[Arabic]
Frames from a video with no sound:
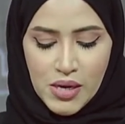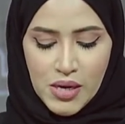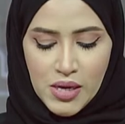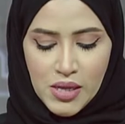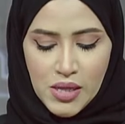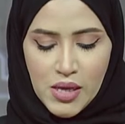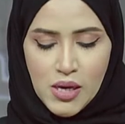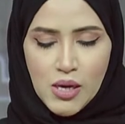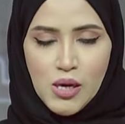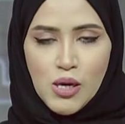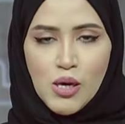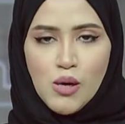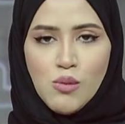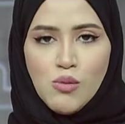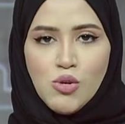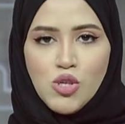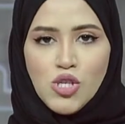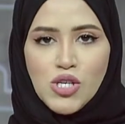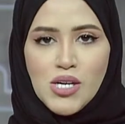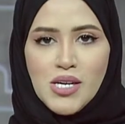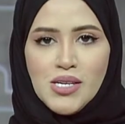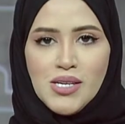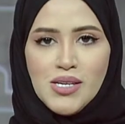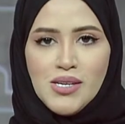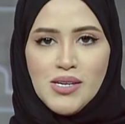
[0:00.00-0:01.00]
إذا
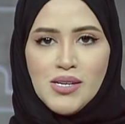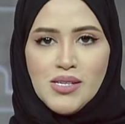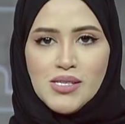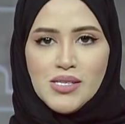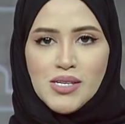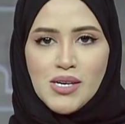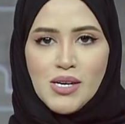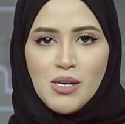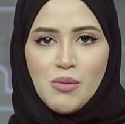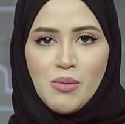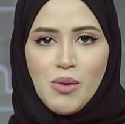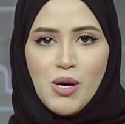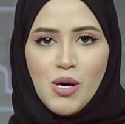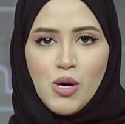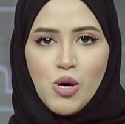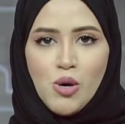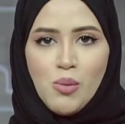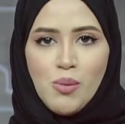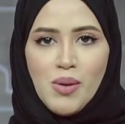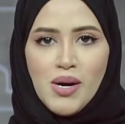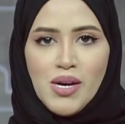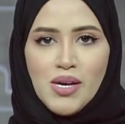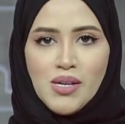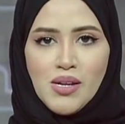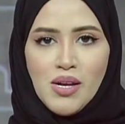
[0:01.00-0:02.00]
مشاهدينا ننتقل
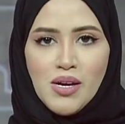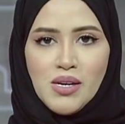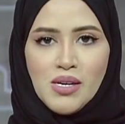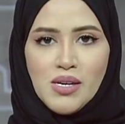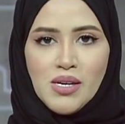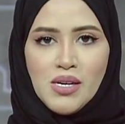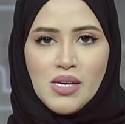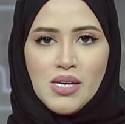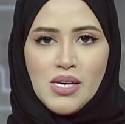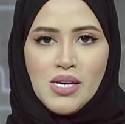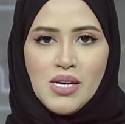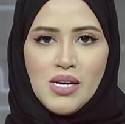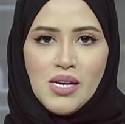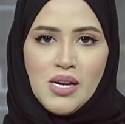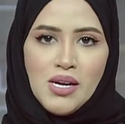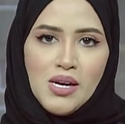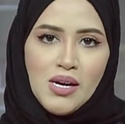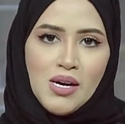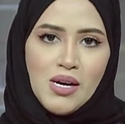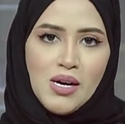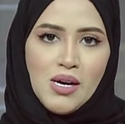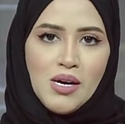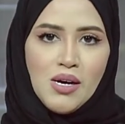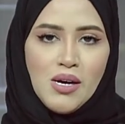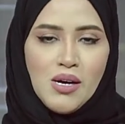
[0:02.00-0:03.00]
معكم أيضا
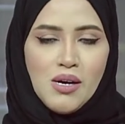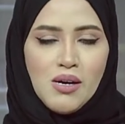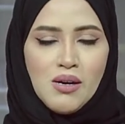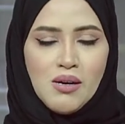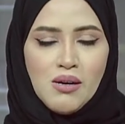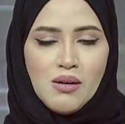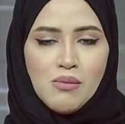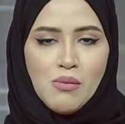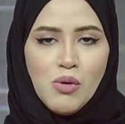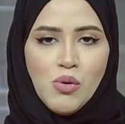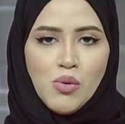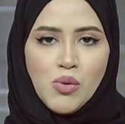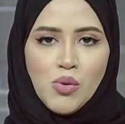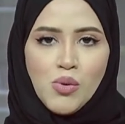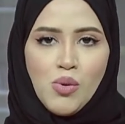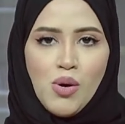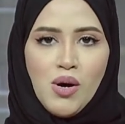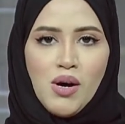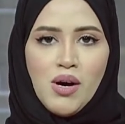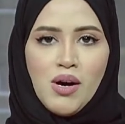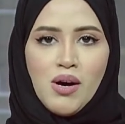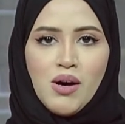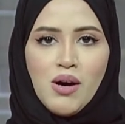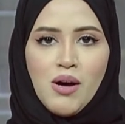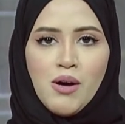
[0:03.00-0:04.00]
إلى آه،
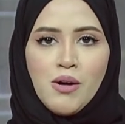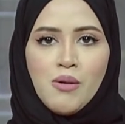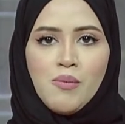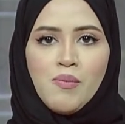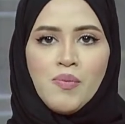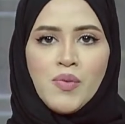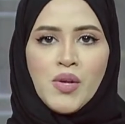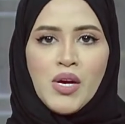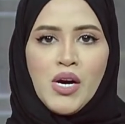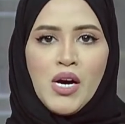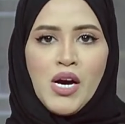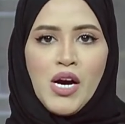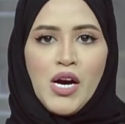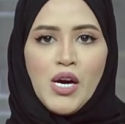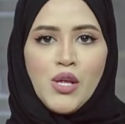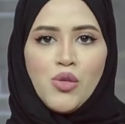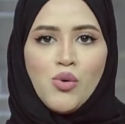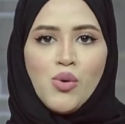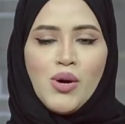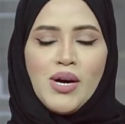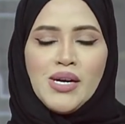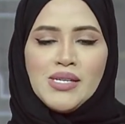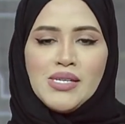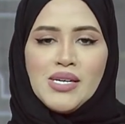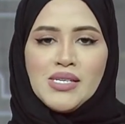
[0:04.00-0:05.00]
موضوع آخر حيث
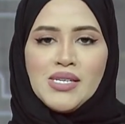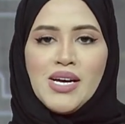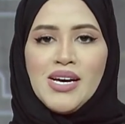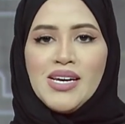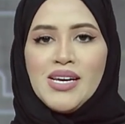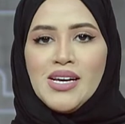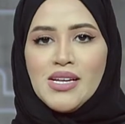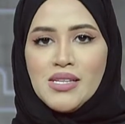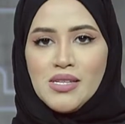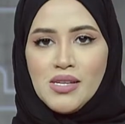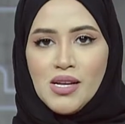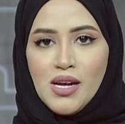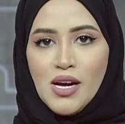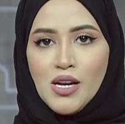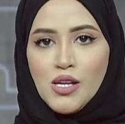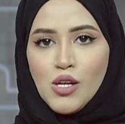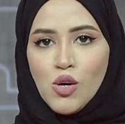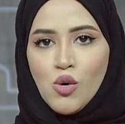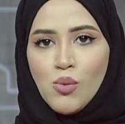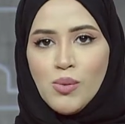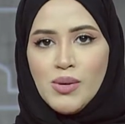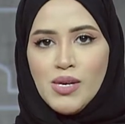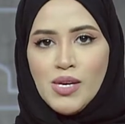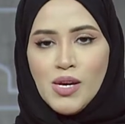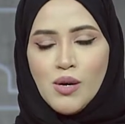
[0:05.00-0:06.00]
غدت حياتنا
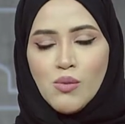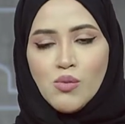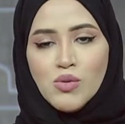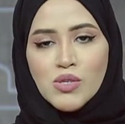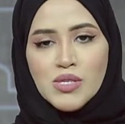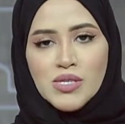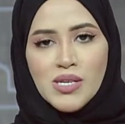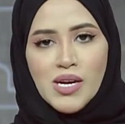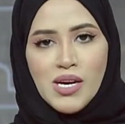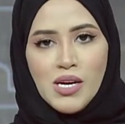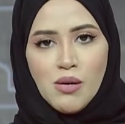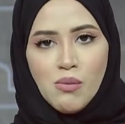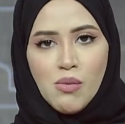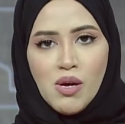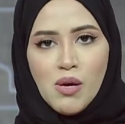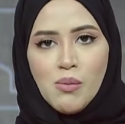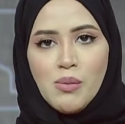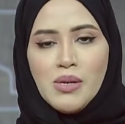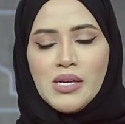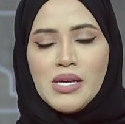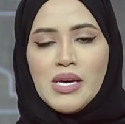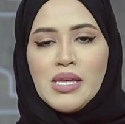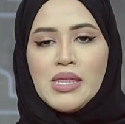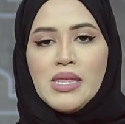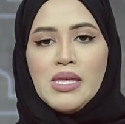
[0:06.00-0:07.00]
اليومية مزدحمة
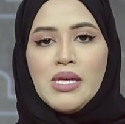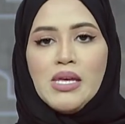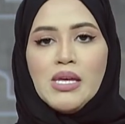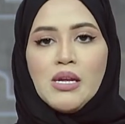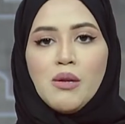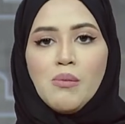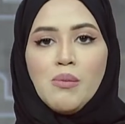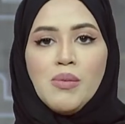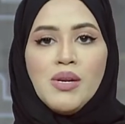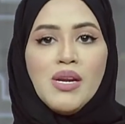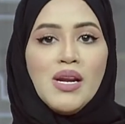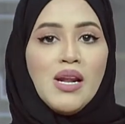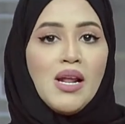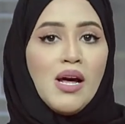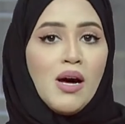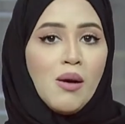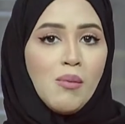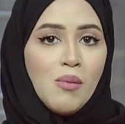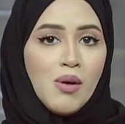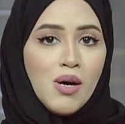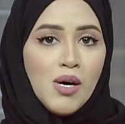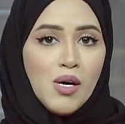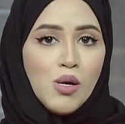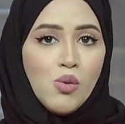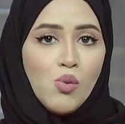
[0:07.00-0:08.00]
بالكثير من
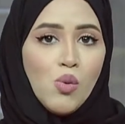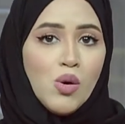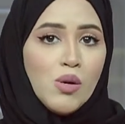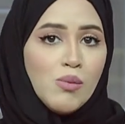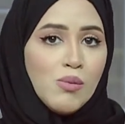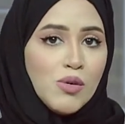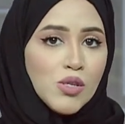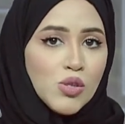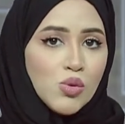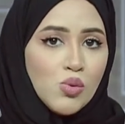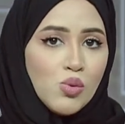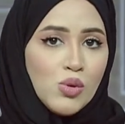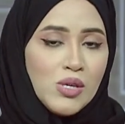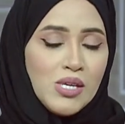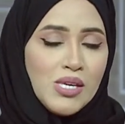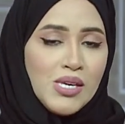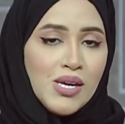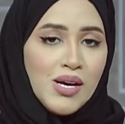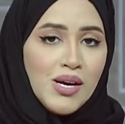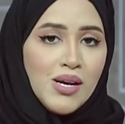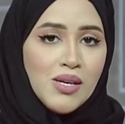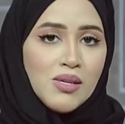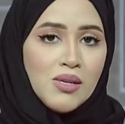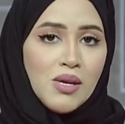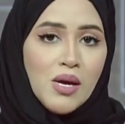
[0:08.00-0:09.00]
الأعمال
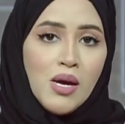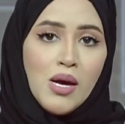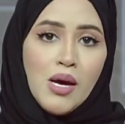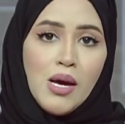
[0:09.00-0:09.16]
والمسؤوليات